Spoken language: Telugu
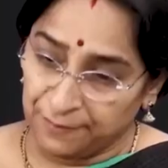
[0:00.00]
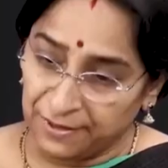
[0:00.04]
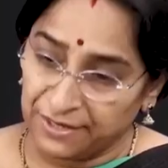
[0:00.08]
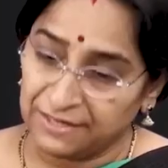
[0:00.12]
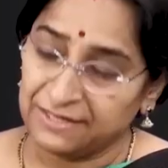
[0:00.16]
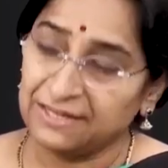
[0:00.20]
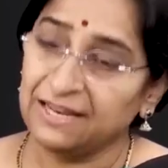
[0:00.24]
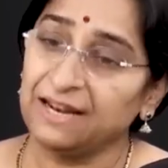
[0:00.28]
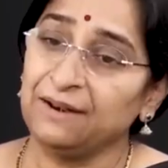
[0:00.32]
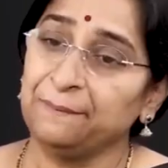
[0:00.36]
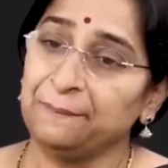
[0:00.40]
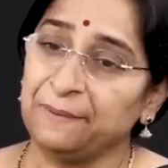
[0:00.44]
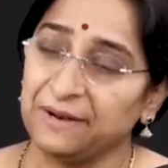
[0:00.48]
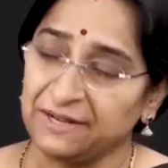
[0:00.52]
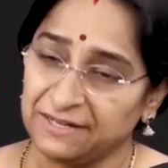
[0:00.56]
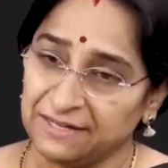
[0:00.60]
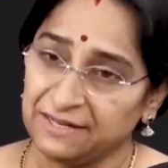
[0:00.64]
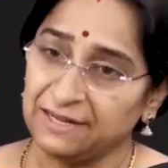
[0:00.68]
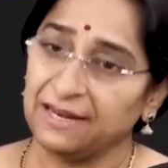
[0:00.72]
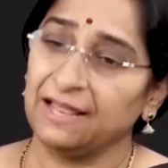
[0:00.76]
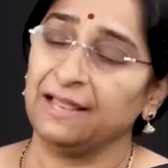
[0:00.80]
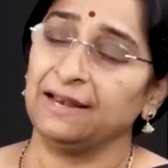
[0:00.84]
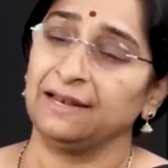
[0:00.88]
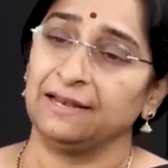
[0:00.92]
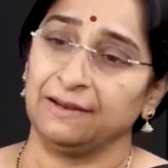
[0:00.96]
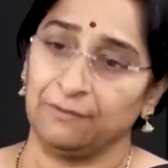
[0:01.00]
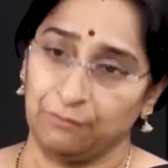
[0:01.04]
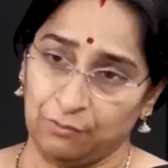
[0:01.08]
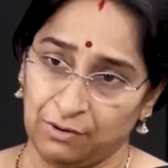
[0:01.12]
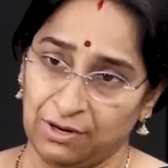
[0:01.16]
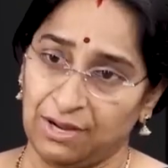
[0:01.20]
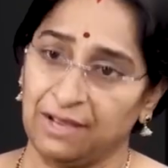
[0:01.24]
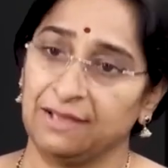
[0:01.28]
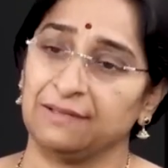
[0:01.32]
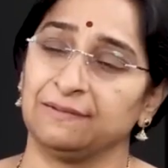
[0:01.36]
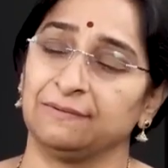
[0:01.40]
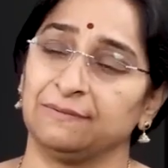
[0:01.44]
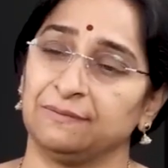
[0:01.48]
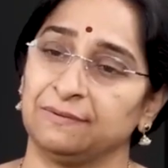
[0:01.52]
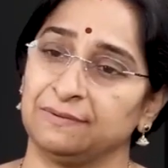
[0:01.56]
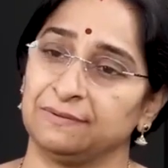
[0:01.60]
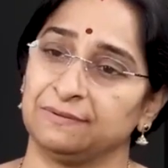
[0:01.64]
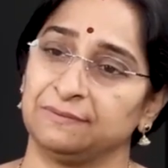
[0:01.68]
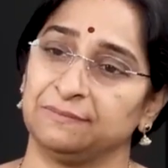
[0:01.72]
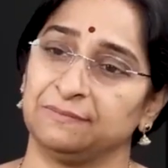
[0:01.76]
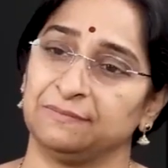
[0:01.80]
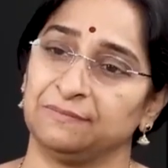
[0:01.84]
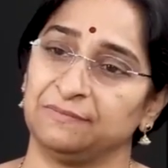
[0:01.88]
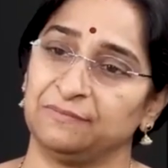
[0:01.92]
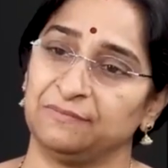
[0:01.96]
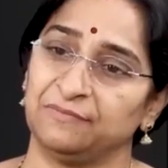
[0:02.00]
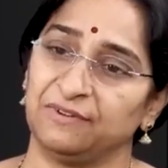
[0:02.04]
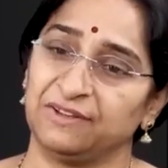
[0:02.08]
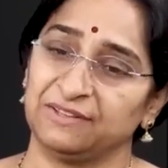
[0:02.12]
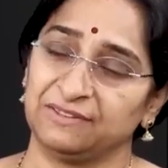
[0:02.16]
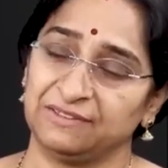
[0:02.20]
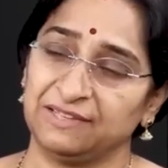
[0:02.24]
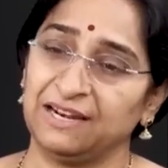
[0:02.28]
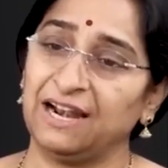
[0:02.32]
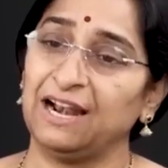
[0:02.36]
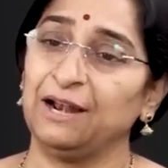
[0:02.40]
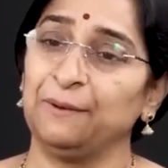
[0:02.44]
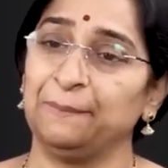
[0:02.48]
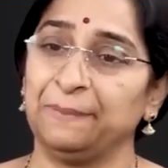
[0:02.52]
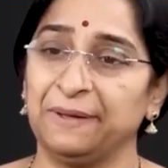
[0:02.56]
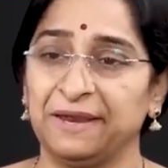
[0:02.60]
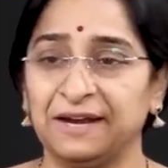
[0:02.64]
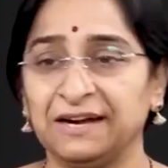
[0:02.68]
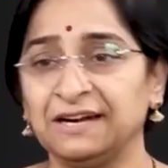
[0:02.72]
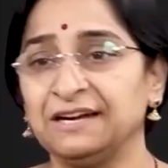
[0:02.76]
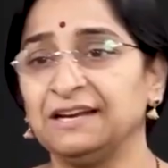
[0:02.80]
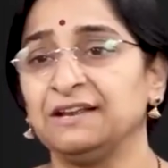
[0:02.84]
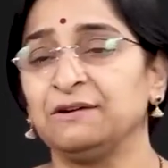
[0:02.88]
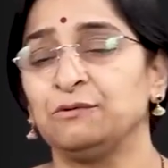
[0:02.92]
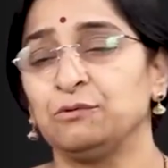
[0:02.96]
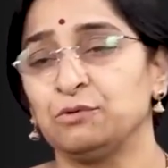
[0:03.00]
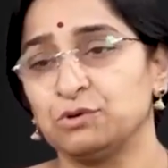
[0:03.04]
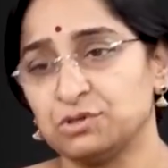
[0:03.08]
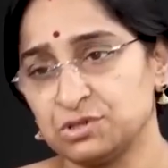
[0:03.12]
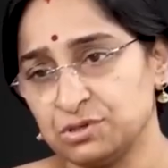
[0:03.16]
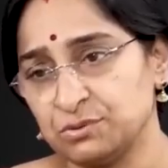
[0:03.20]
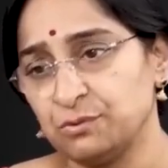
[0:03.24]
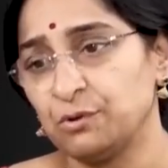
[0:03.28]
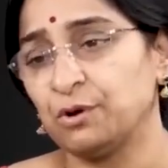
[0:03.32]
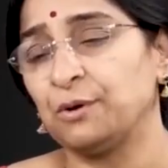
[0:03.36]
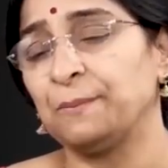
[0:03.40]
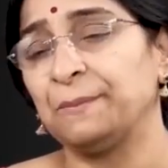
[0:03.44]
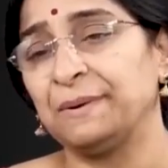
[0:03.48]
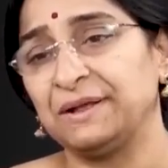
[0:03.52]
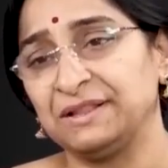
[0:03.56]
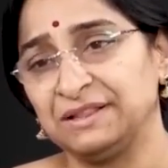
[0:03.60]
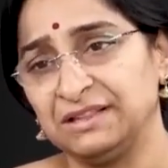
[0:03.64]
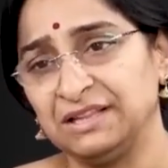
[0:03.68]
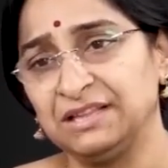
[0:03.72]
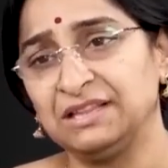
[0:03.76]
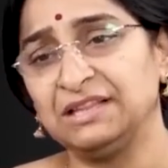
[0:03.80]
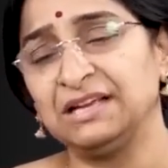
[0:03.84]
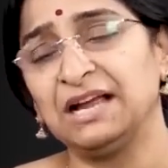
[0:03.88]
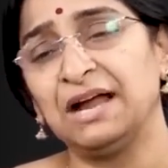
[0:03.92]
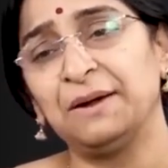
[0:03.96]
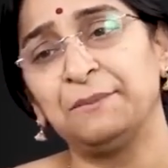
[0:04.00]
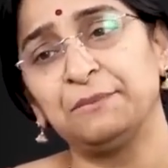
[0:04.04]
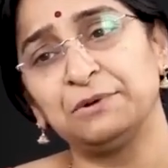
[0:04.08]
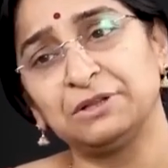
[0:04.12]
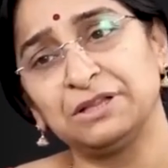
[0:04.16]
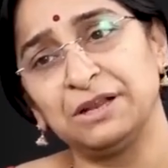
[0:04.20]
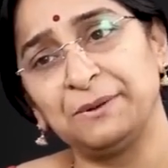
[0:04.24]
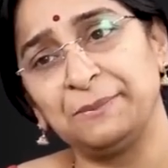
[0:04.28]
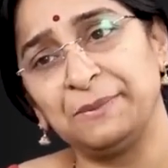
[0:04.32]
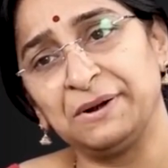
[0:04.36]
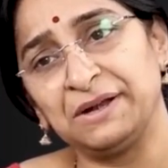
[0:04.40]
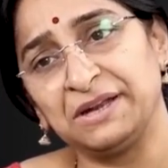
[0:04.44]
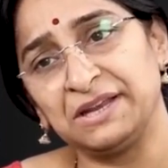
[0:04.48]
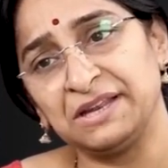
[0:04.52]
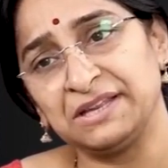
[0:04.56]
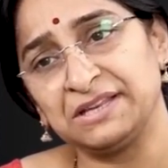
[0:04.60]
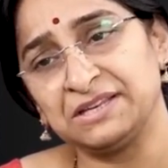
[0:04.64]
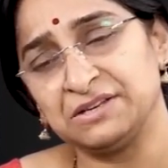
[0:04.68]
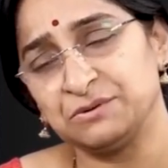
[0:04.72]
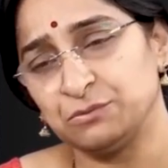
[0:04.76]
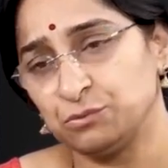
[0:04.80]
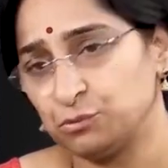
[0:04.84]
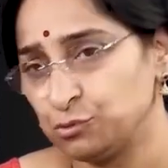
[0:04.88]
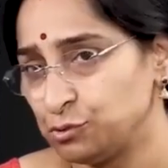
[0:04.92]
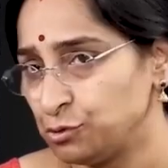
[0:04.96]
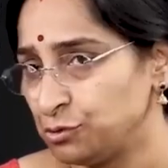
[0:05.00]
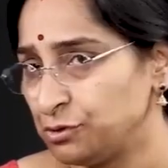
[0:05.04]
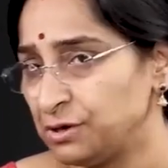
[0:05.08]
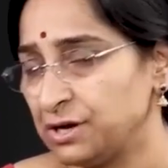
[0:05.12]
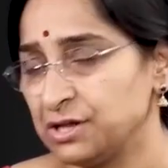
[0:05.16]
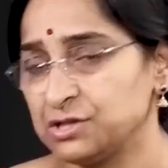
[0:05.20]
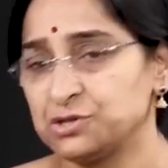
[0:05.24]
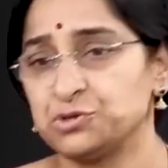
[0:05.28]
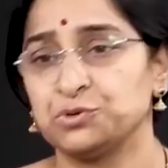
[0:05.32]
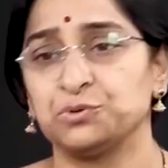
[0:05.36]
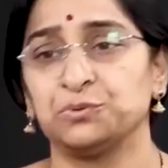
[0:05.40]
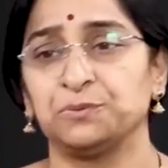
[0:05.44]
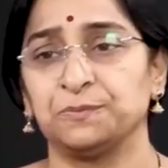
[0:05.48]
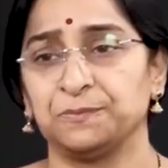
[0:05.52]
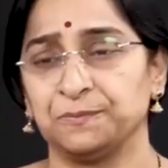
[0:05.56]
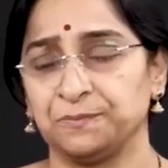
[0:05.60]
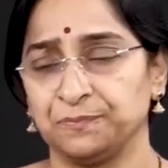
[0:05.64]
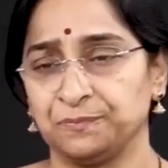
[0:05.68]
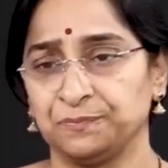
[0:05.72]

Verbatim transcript: బట్టలు పెట్టడానికి ఒక వస్త్రాలు పెరగటం కోసం ఒక పద్ధతిగా మొదలుపెట్టించి ఉండుండొచ్చు